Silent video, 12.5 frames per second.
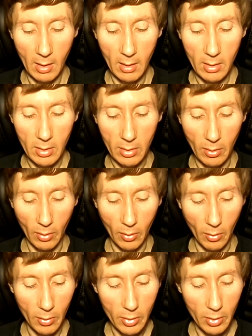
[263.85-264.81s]
что
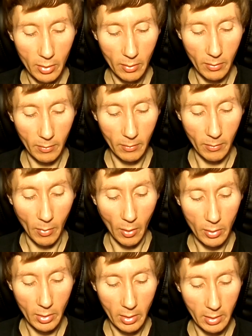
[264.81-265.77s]
хочешь,
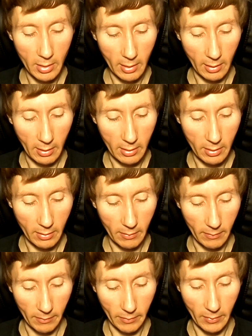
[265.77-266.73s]
можешь делать.
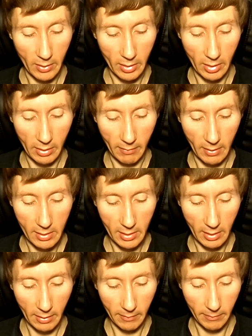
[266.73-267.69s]
Жить во
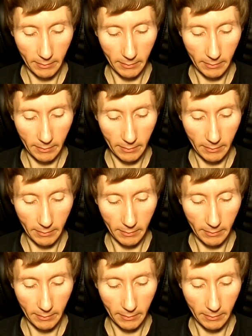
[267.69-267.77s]
сне,